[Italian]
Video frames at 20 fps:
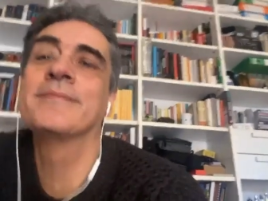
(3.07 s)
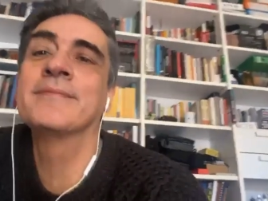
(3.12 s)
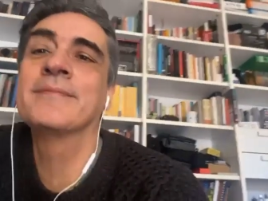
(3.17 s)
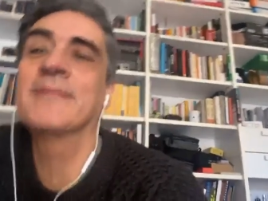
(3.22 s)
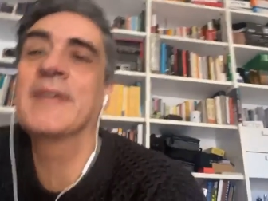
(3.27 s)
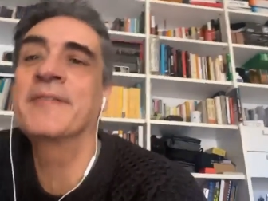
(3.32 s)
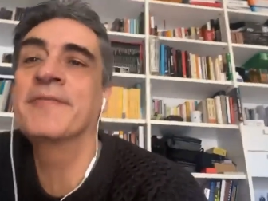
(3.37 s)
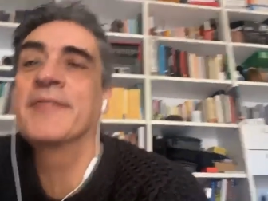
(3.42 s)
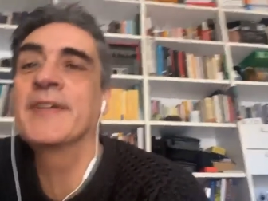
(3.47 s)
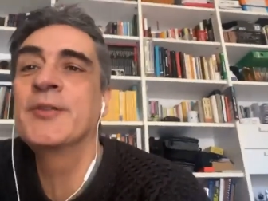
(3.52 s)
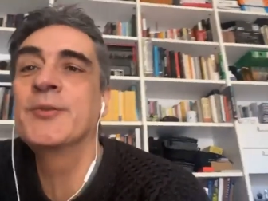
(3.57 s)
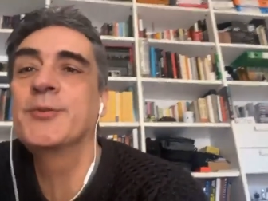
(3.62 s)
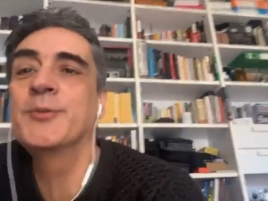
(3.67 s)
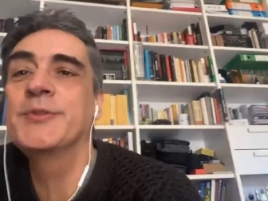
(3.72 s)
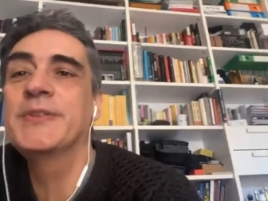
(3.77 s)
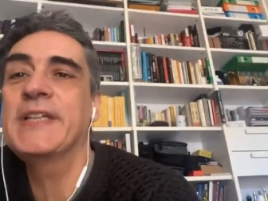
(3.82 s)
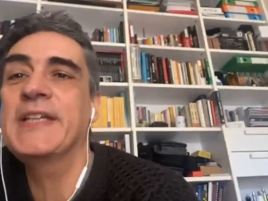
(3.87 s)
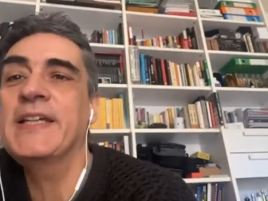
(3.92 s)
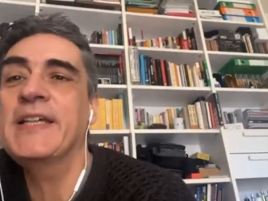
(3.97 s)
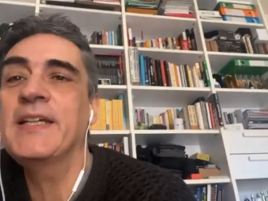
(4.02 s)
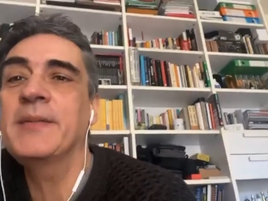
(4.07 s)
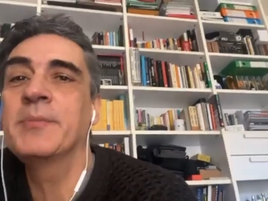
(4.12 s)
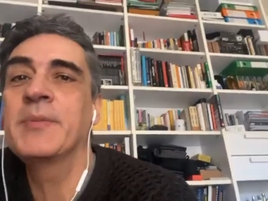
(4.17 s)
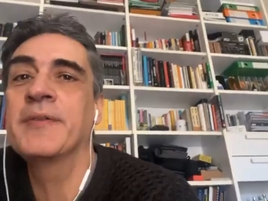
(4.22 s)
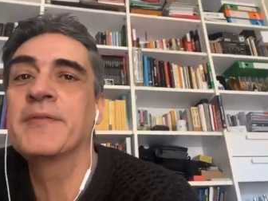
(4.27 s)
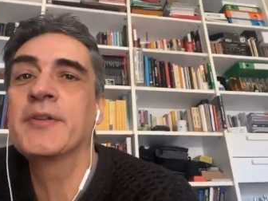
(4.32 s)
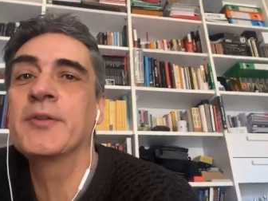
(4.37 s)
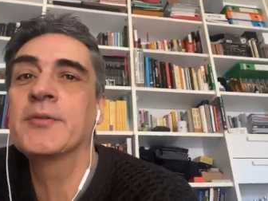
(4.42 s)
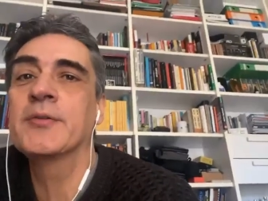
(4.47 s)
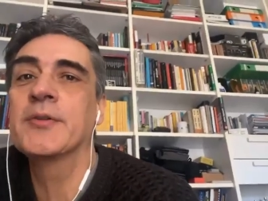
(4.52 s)
benvenuti,
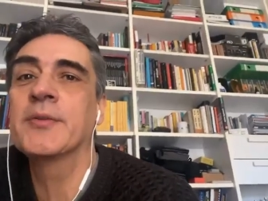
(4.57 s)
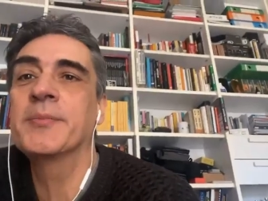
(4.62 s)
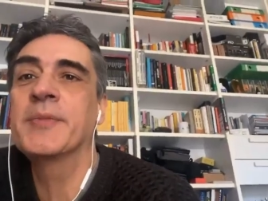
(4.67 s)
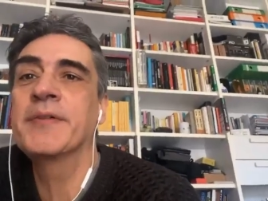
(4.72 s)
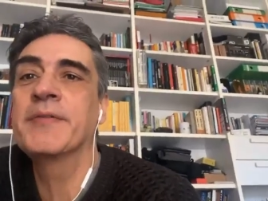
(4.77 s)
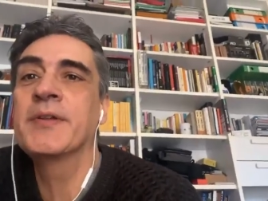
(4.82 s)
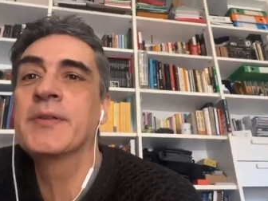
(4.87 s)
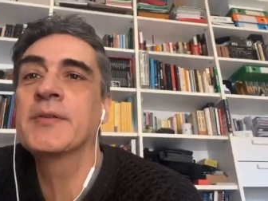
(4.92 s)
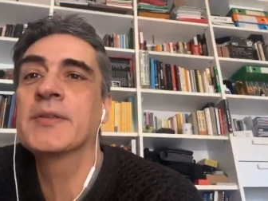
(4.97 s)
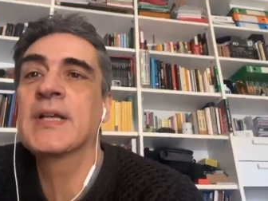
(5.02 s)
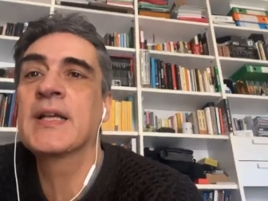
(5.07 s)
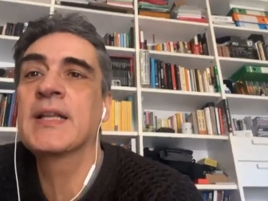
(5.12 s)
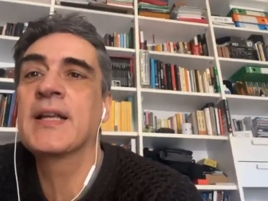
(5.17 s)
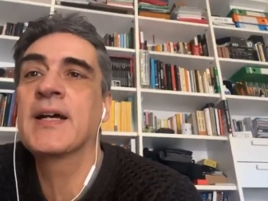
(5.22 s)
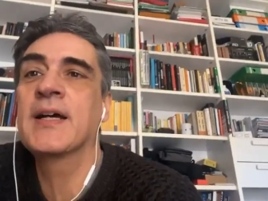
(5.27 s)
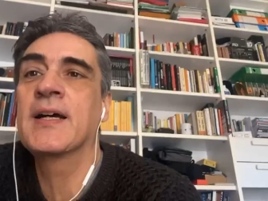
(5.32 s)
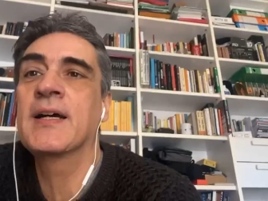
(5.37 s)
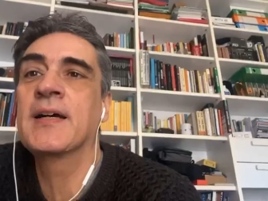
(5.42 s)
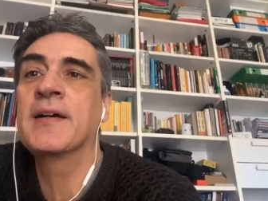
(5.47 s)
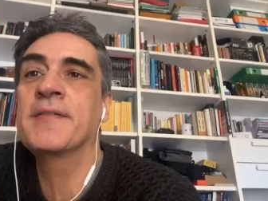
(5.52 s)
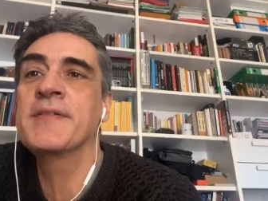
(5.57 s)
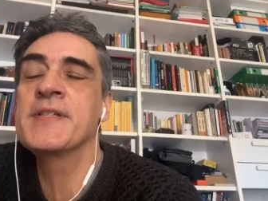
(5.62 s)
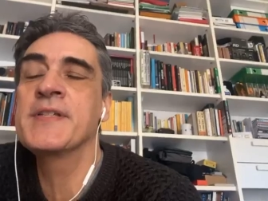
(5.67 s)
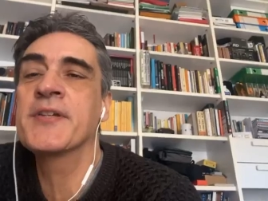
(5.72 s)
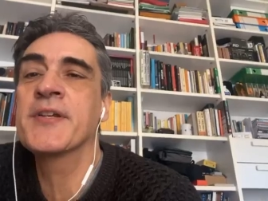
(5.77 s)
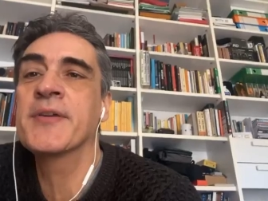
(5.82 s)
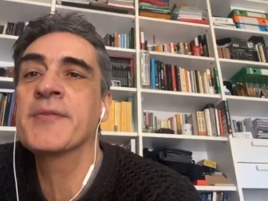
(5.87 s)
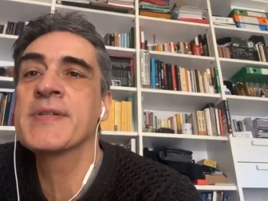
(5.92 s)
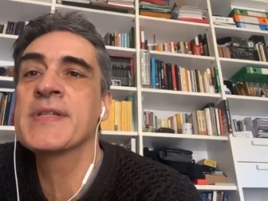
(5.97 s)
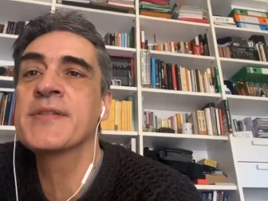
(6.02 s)
benvenuto benvenuta alla
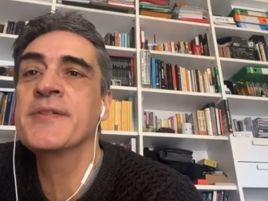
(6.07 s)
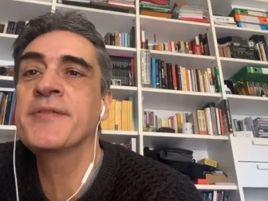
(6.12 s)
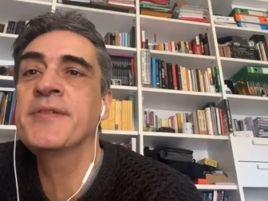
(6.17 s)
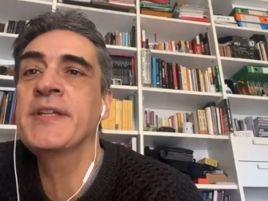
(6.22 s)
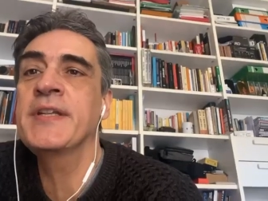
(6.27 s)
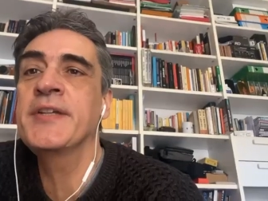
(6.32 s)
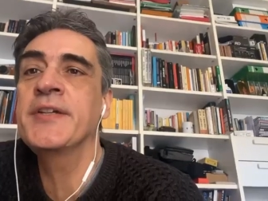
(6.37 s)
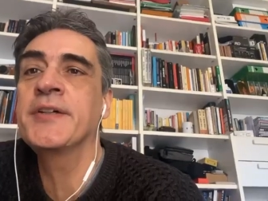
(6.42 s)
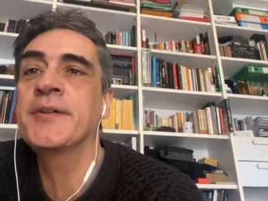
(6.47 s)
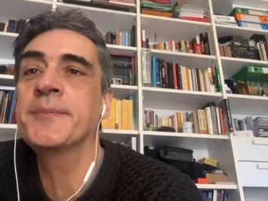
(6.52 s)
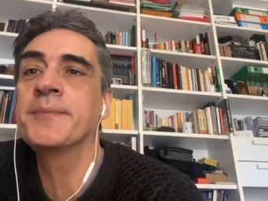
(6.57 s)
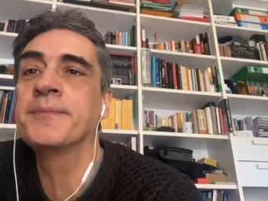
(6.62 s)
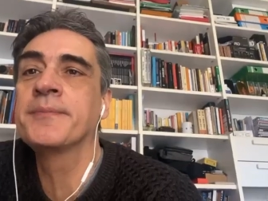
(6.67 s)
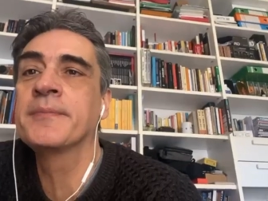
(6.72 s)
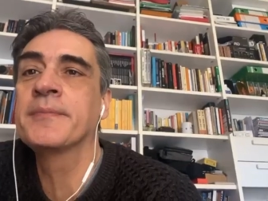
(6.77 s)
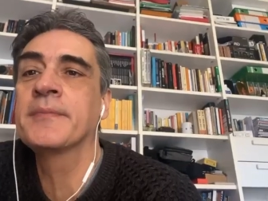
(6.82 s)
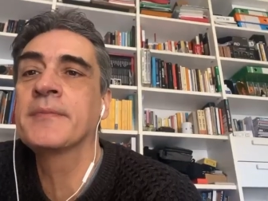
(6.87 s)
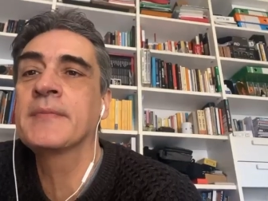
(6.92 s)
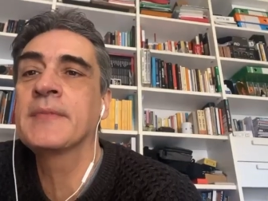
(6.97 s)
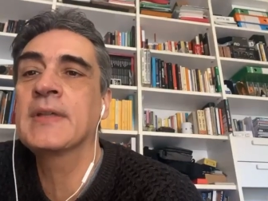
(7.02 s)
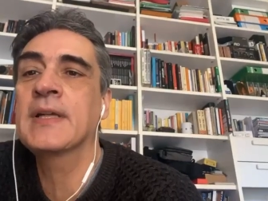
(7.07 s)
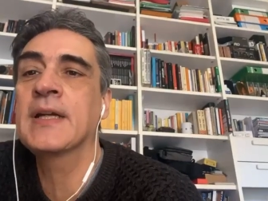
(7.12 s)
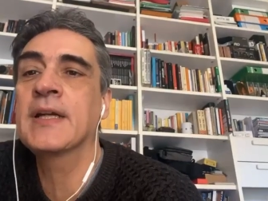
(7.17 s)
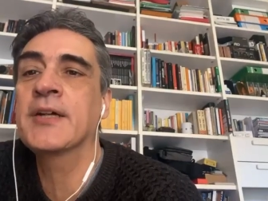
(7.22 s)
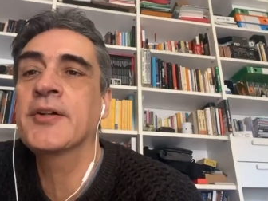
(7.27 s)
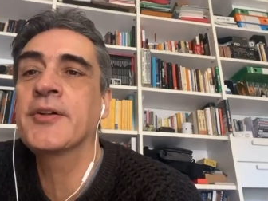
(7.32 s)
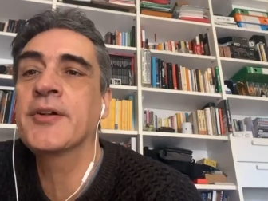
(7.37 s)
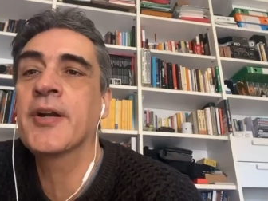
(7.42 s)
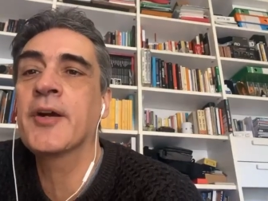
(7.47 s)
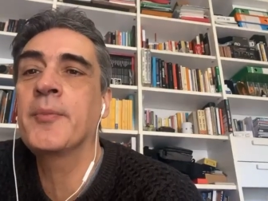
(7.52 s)
visione di questo video,
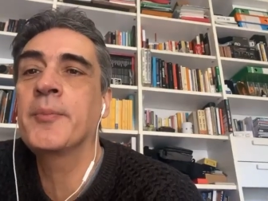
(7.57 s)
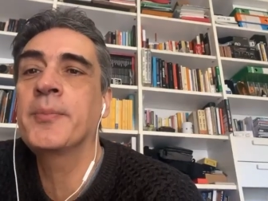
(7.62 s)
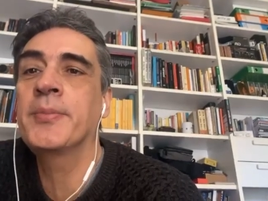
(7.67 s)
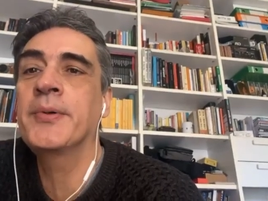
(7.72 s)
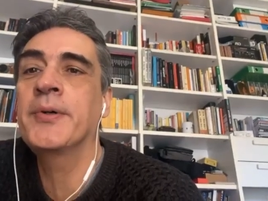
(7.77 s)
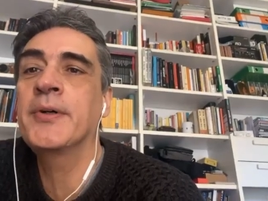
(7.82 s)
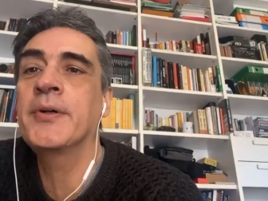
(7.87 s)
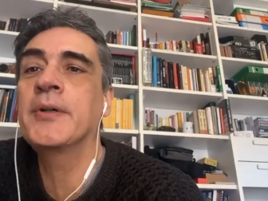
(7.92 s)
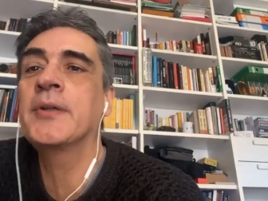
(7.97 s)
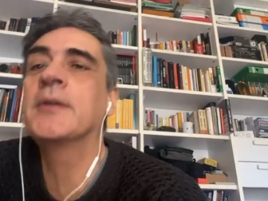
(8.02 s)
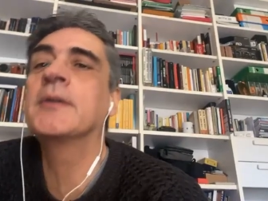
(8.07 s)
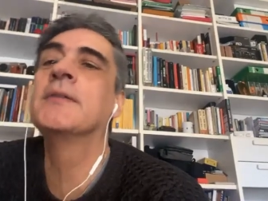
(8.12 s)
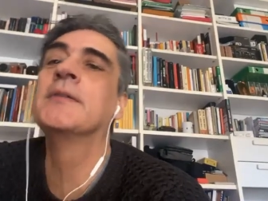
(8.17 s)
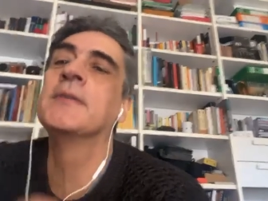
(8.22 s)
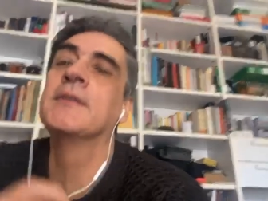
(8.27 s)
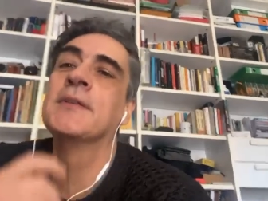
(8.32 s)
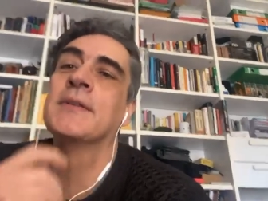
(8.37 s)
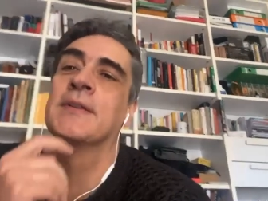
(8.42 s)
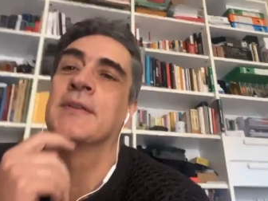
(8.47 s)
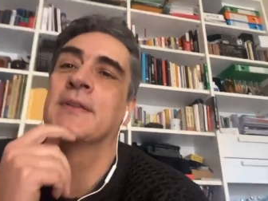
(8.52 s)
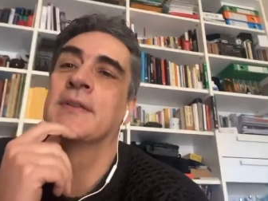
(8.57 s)
ancora un po'